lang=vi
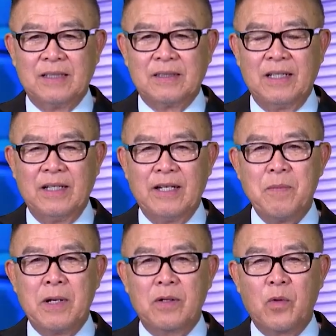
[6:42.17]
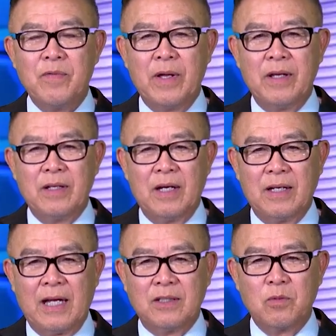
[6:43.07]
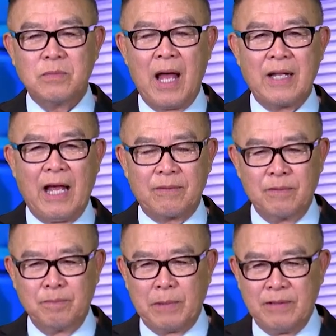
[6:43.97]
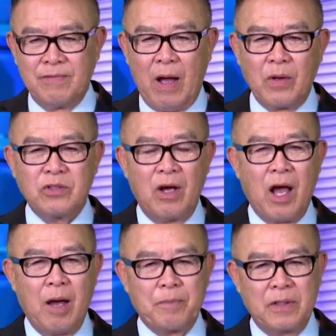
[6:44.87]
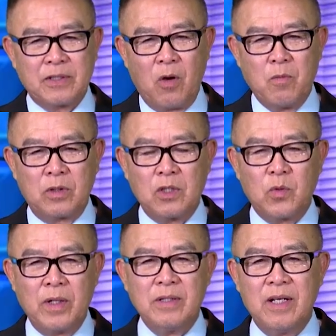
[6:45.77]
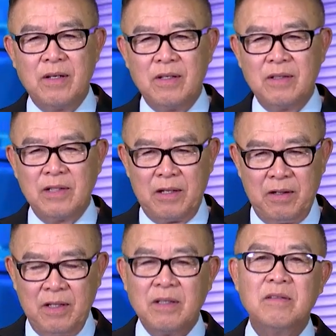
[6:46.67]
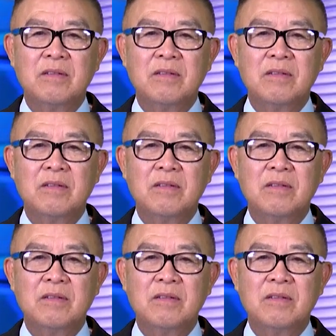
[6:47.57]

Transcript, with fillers: Thì nếu mà quý vị hay chúng ta đặt mình vào cái trường hợp là sau một cái chuyến đi nghỉ